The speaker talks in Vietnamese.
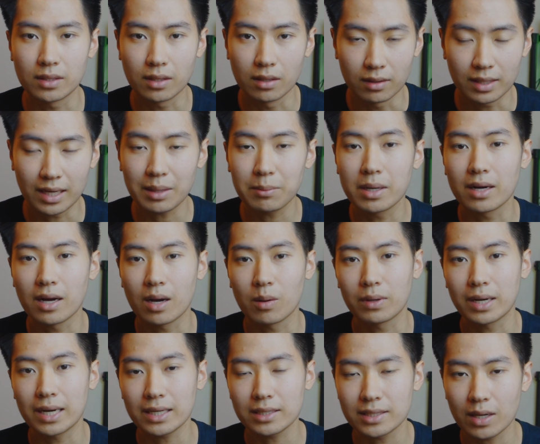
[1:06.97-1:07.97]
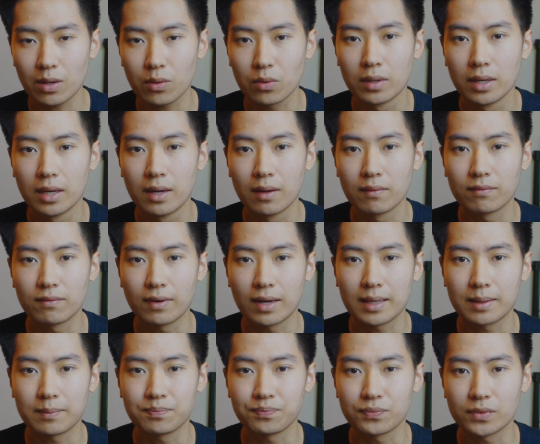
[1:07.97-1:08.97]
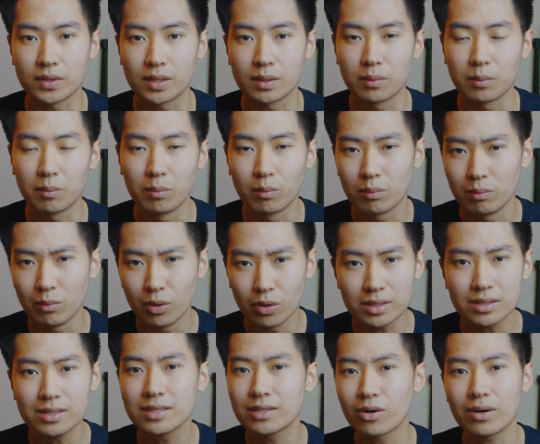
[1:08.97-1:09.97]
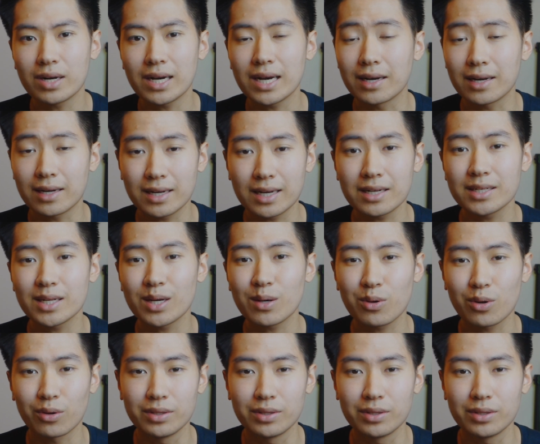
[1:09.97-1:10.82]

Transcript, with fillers: ở các bậc học khác nhau, và mỗi người có khả năng khác nhau.